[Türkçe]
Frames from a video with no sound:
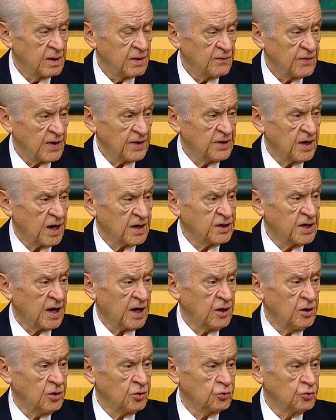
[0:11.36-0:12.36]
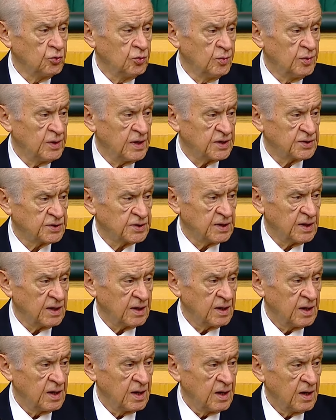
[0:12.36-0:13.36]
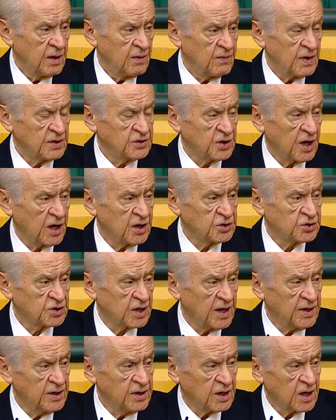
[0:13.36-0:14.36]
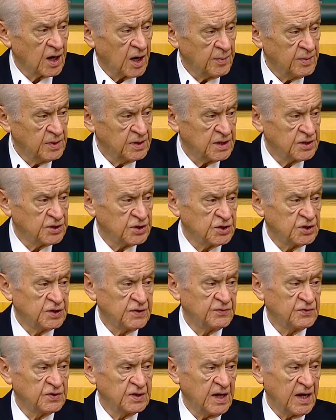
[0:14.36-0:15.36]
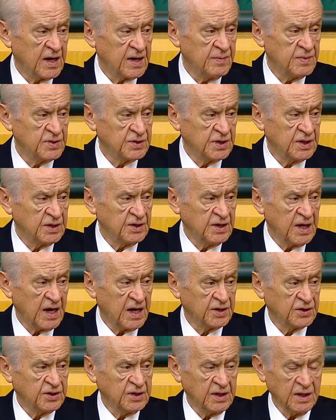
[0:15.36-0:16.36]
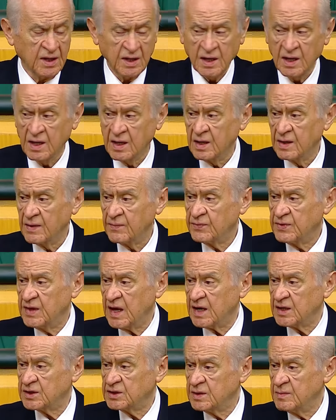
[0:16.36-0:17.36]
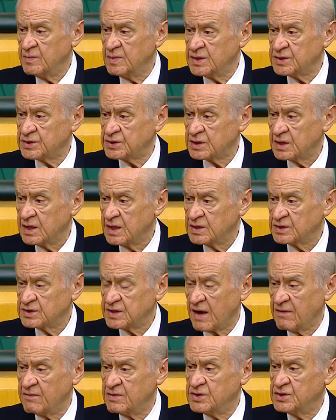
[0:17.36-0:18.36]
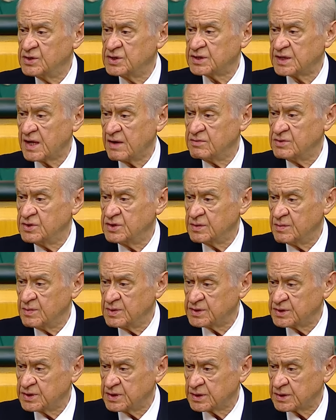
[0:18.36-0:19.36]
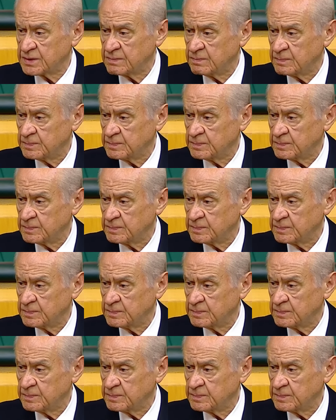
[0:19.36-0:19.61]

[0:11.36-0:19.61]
fedakarlık numunesi ve çalışkanlık abidesi çiftçilerimizin derdi, derdimiz, sevinci sevincimizdir.